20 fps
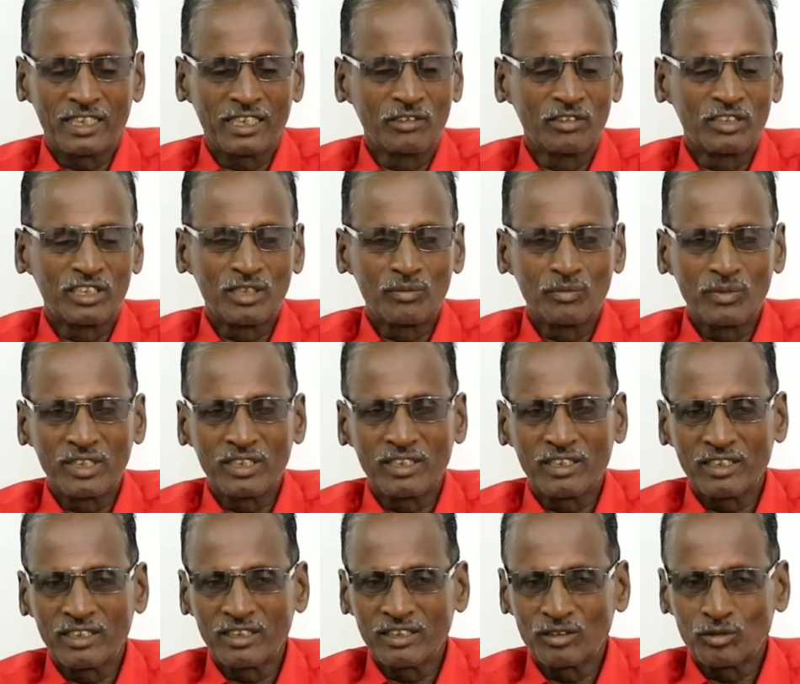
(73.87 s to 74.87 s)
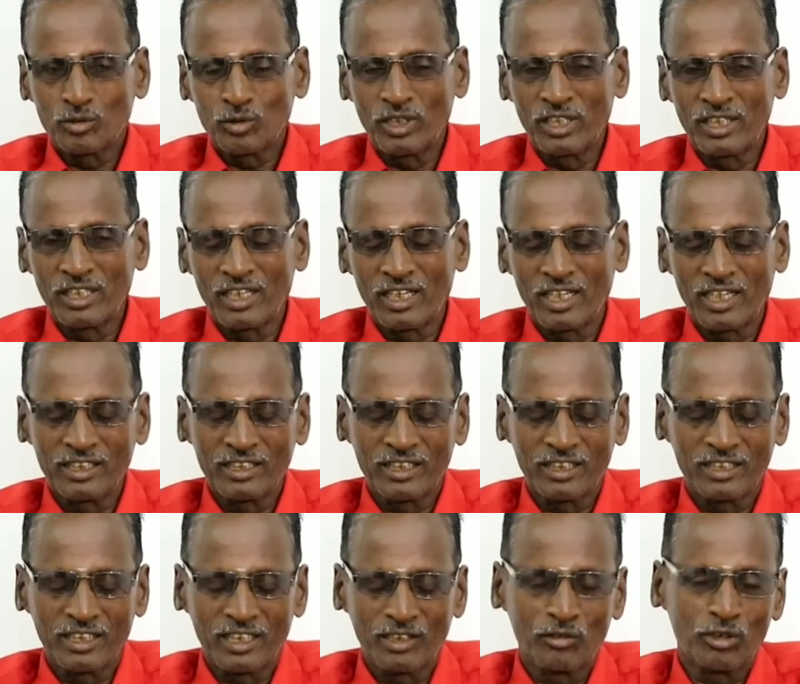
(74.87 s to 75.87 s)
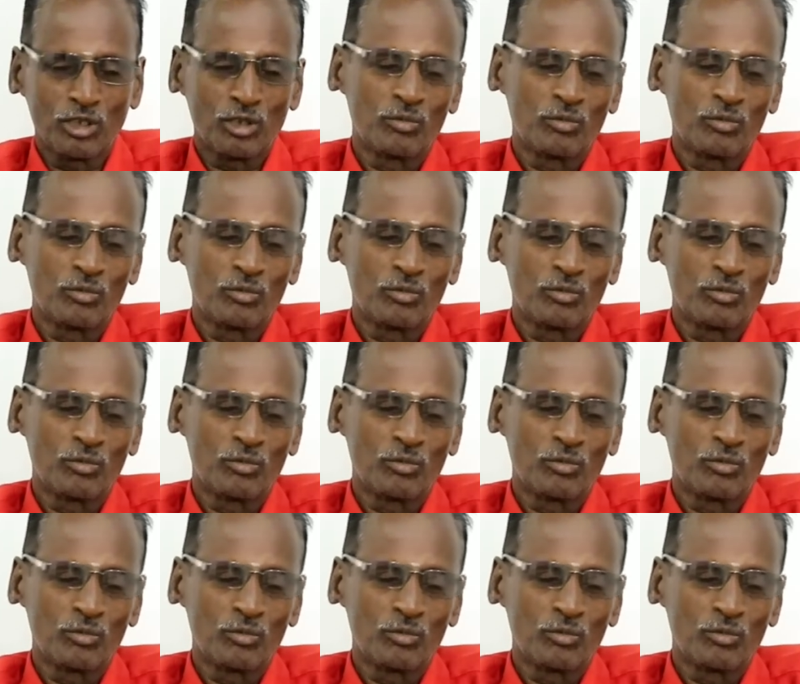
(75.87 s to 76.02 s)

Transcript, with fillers: எதை வச்சு மேய்க்கிறது தொழில் நல்லா இருந்தால் தானே